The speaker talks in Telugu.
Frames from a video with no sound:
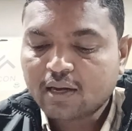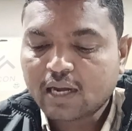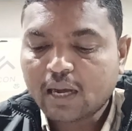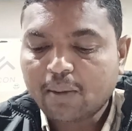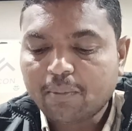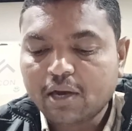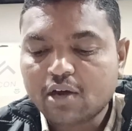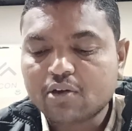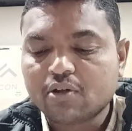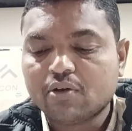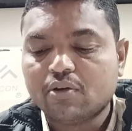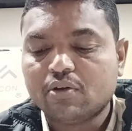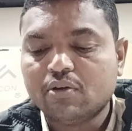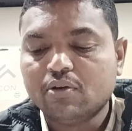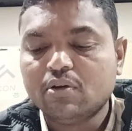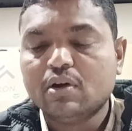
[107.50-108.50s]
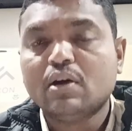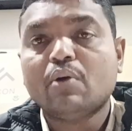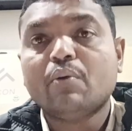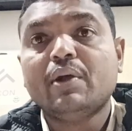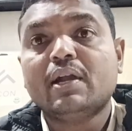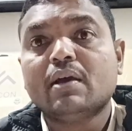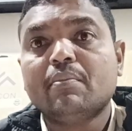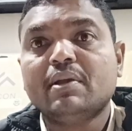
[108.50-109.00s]
టమాటోలో
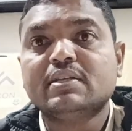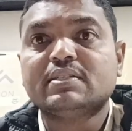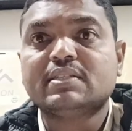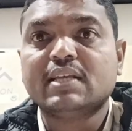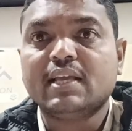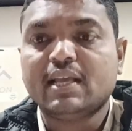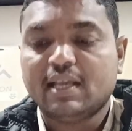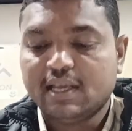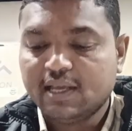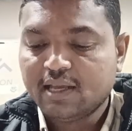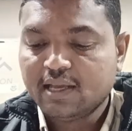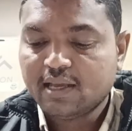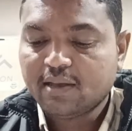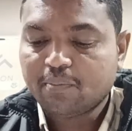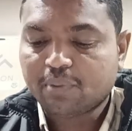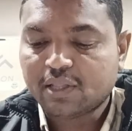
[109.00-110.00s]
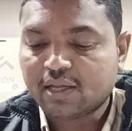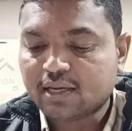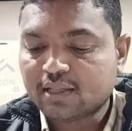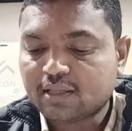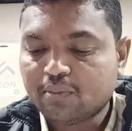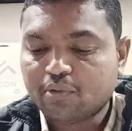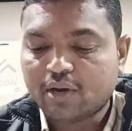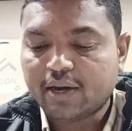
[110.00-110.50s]
విటమిన్ సి
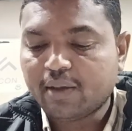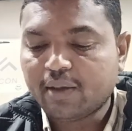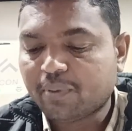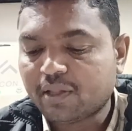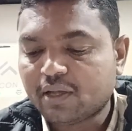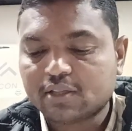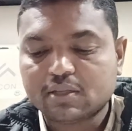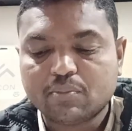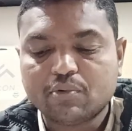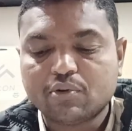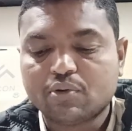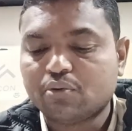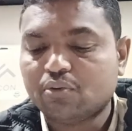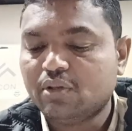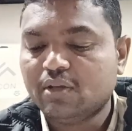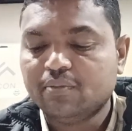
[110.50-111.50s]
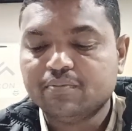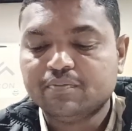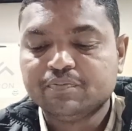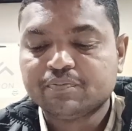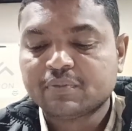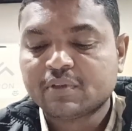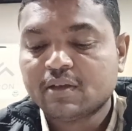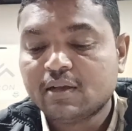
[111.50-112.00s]
పదార్థం అనే పదార్థం ఉంటుంది
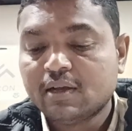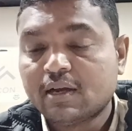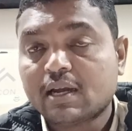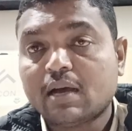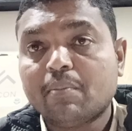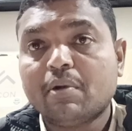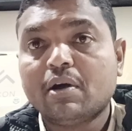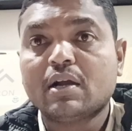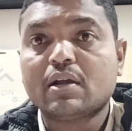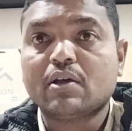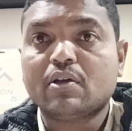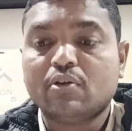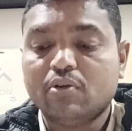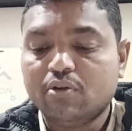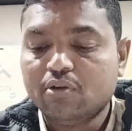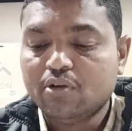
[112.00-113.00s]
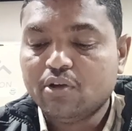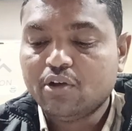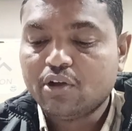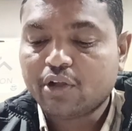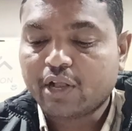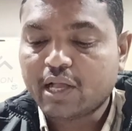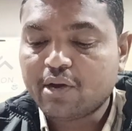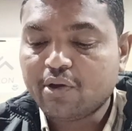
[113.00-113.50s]
టమాటోలో
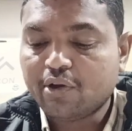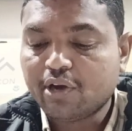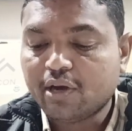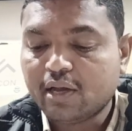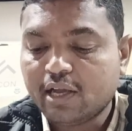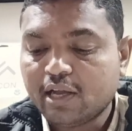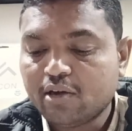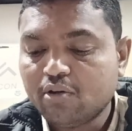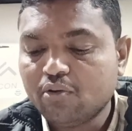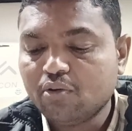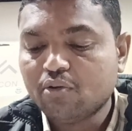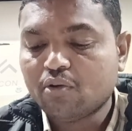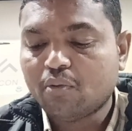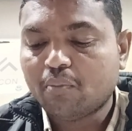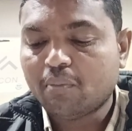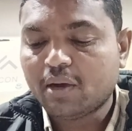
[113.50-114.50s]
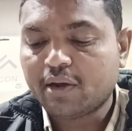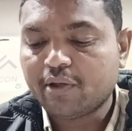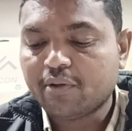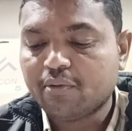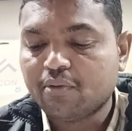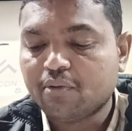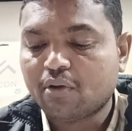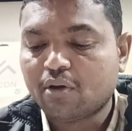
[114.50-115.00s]
కెరోటినాయిడ్లు
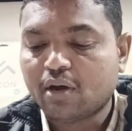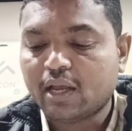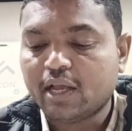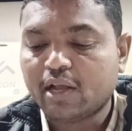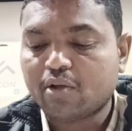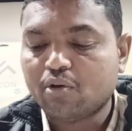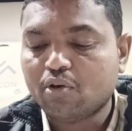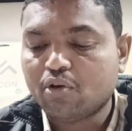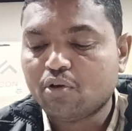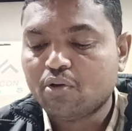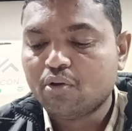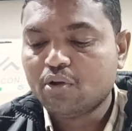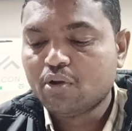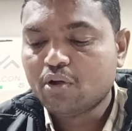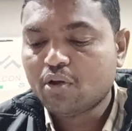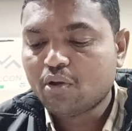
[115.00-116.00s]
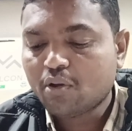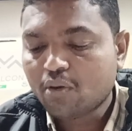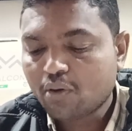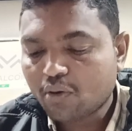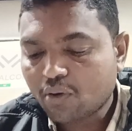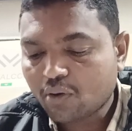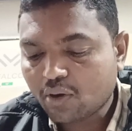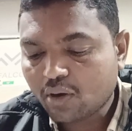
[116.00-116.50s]
మరియు లైకో
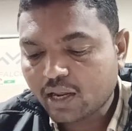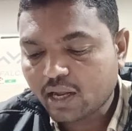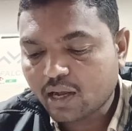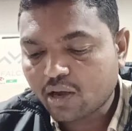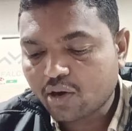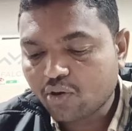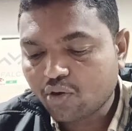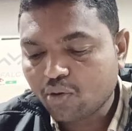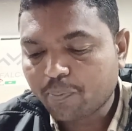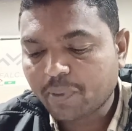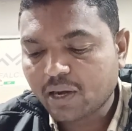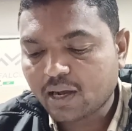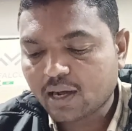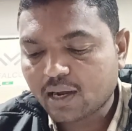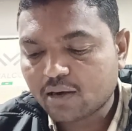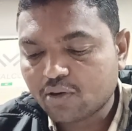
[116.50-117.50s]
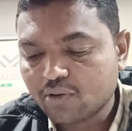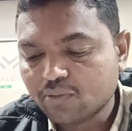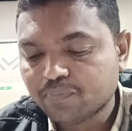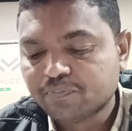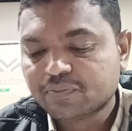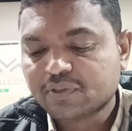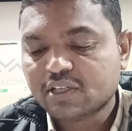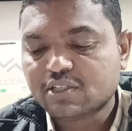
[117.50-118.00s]
లైకనోపినాల్లు
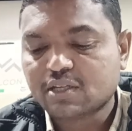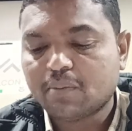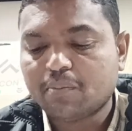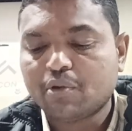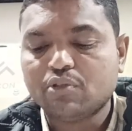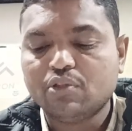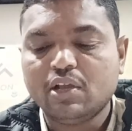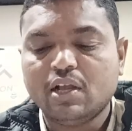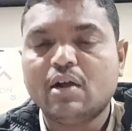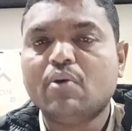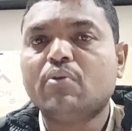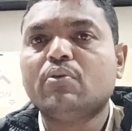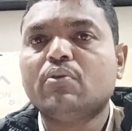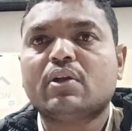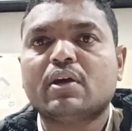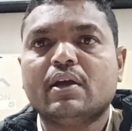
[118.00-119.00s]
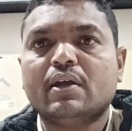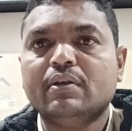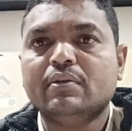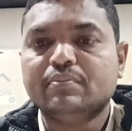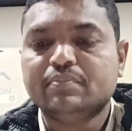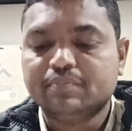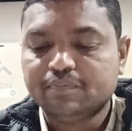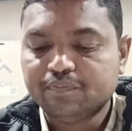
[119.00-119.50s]
సమృద్ధిగా ఉంటాయి
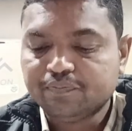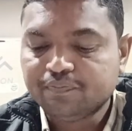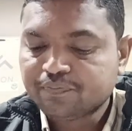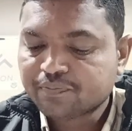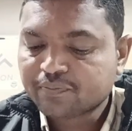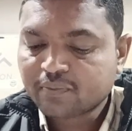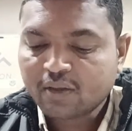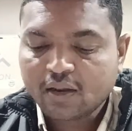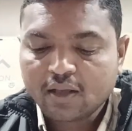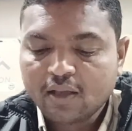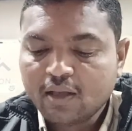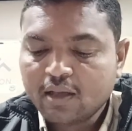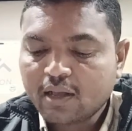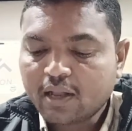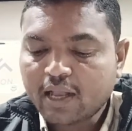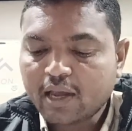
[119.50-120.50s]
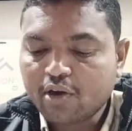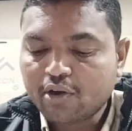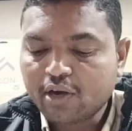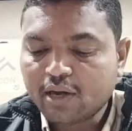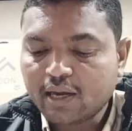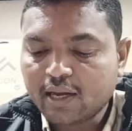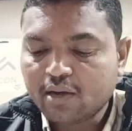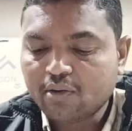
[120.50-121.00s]

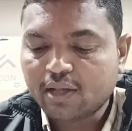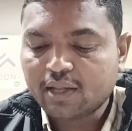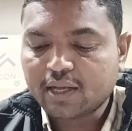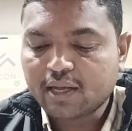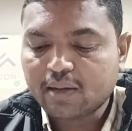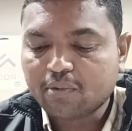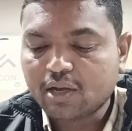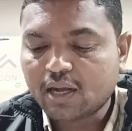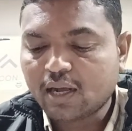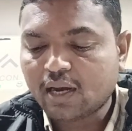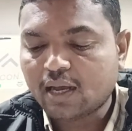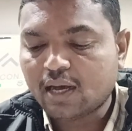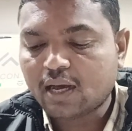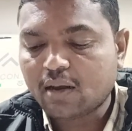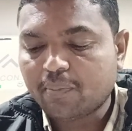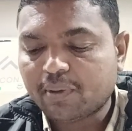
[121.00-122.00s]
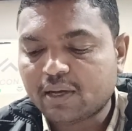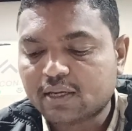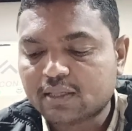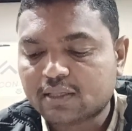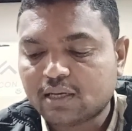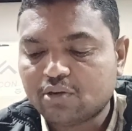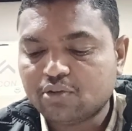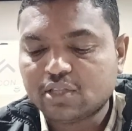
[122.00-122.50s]
కెరోటినైట్లు అధికంగా గల ఆహార
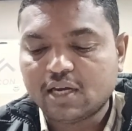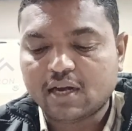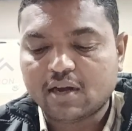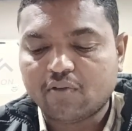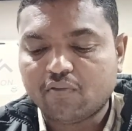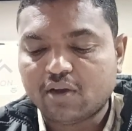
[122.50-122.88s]
పదార్థాలు తినడం